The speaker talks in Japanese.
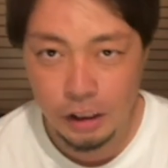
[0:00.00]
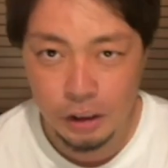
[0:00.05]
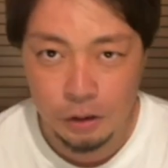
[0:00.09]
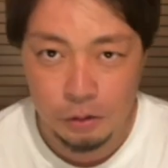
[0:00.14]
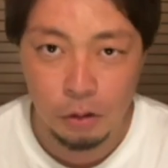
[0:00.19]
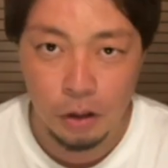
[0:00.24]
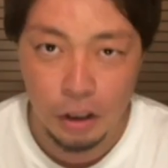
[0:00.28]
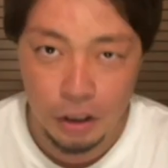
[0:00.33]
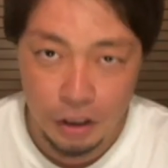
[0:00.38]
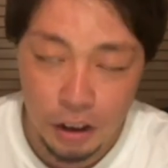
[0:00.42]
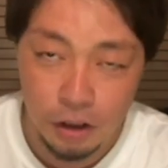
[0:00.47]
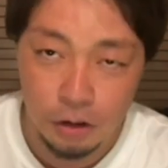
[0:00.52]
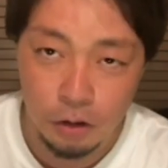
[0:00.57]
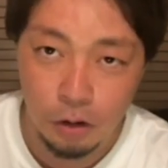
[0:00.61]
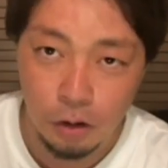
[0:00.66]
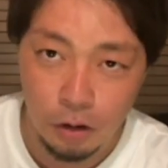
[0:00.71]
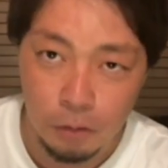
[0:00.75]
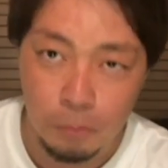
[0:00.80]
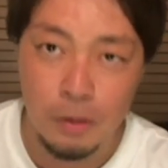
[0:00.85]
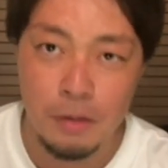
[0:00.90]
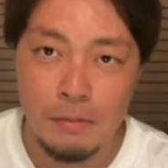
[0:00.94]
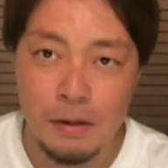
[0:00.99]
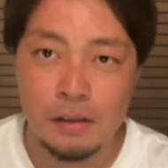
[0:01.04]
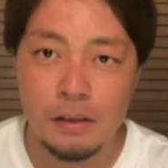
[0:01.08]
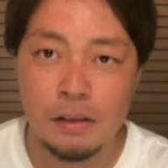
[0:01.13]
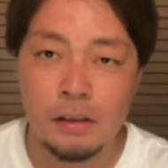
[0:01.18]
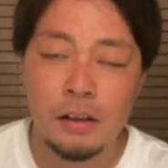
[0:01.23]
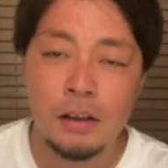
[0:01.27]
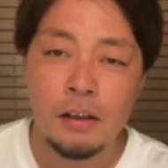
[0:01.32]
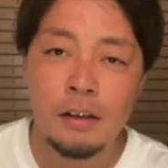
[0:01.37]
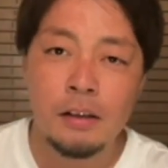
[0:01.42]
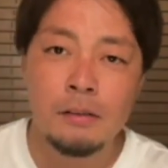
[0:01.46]
していこうかなと思いま
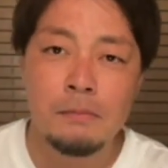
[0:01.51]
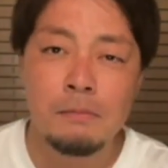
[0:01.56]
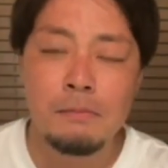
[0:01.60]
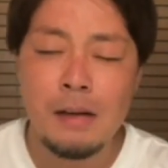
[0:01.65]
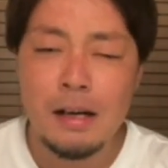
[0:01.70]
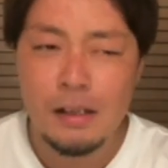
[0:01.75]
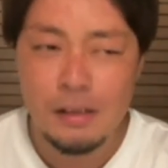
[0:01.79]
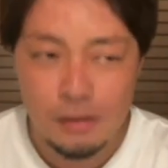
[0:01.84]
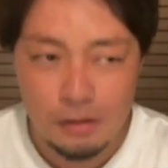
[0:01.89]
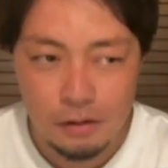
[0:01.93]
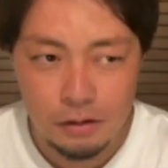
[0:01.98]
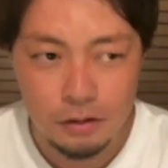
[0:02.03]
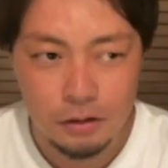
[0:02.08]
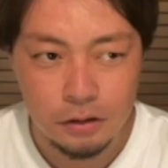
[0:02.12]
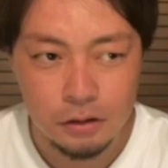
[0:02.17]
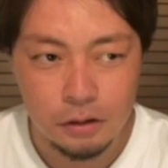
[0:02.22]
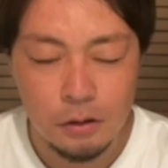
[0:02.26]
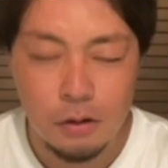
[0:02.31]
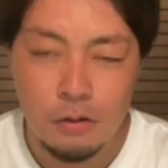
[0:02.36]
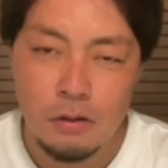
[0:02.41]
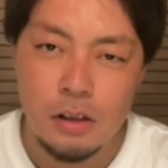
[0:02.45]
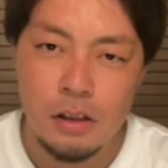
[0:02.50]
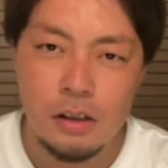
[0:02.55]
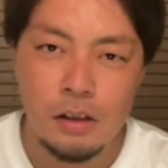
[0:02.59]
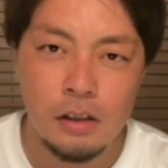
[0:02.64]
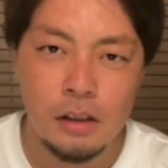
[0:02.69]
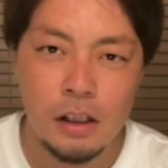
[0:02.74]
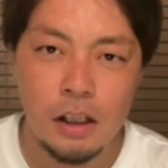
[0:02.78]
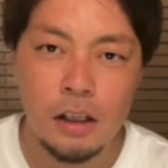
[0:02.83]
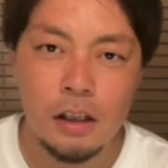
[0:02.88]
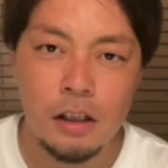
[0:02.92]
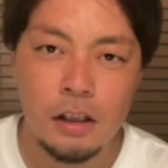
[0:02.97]
す。まず、個
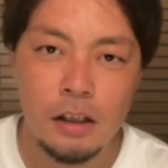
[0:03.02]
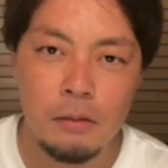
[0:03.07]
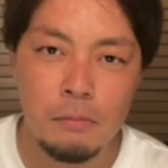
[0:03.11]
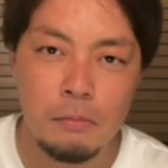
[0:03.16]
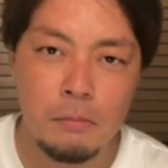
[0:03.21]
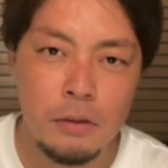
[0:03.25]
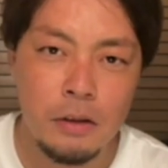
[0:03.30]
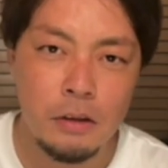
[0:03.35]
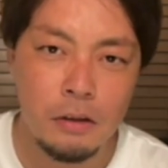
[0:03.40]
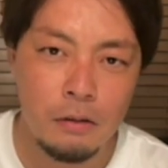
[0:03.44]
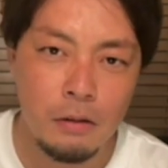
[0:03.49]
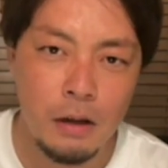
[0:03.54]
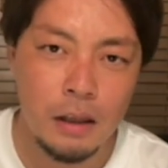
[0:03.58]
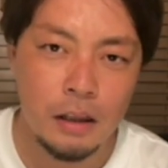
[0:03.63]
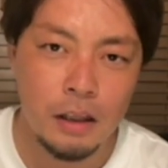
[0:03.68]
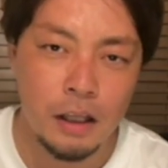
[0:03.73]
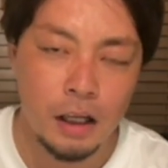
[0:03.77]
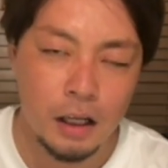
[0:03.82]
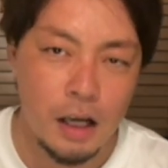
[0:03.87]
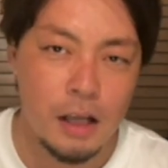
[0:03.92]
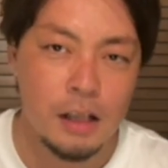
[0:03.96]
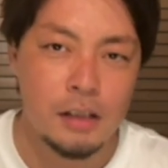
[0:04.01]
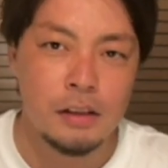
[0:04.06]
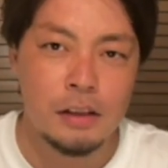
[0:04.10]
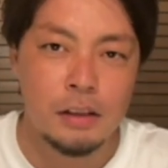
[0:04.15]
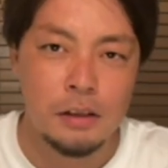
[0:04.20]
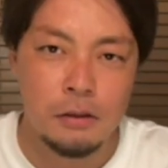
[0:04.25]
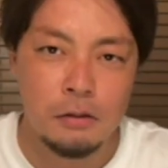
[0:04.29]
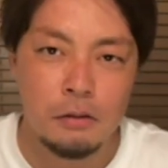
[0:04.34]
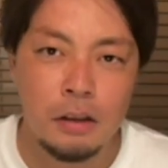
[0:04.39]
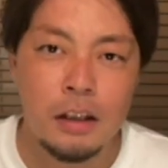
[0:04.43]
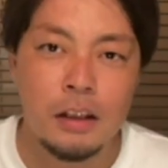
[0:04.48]
人的に見終わった感
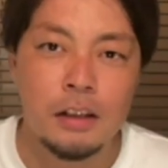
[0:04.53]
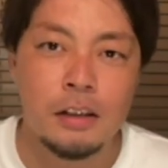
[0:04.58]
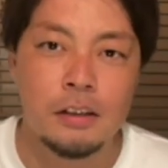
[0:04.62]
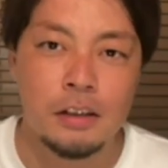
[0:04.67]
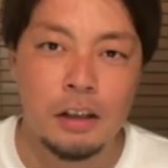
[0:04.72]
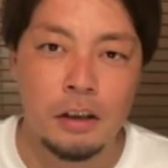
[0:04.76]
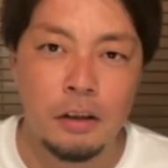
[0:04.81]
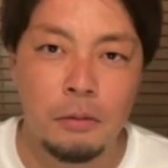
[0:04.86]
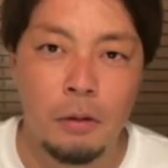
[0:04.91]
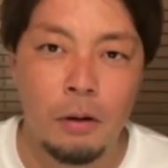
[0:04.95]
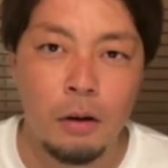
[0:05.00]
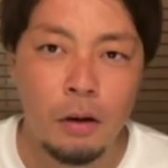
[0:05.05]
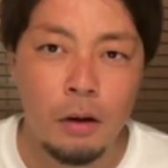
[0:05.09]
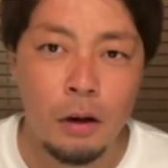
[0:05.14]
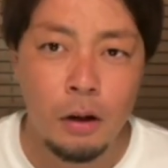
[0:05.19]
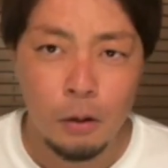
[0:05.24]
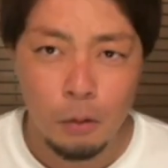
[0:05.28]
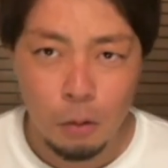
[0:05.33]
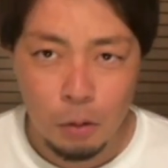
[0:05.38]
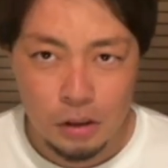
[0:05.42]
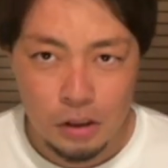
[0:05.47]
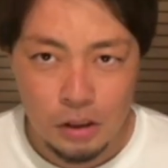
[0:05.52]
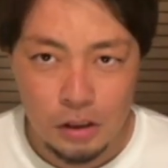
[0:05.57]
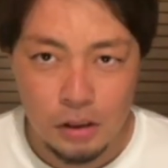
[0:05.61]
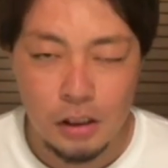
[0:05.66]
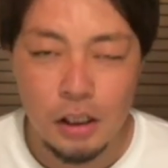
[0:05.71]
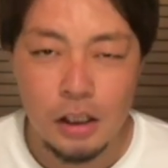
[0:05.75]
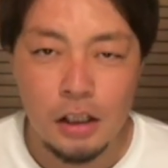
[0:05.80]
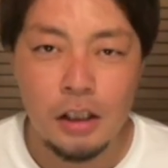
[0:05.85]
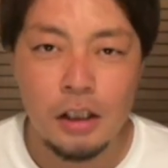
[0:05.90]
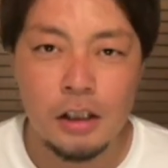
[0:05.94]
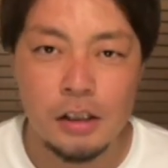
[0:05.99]
想なんですけども、個人
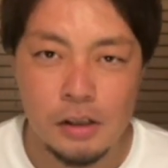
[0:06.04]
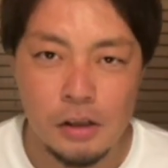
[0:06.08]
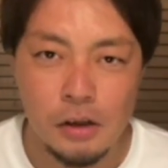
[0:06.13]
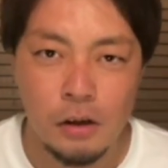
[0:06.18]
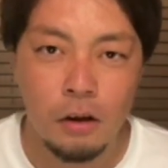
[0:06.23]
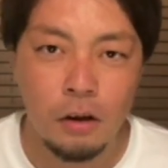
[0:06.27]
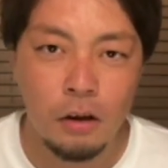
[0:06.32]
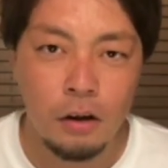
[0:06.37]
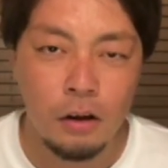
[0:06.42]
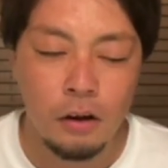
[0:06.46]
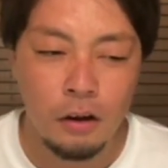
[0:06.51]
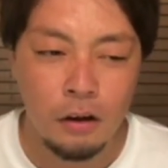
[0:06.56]
的にですよ。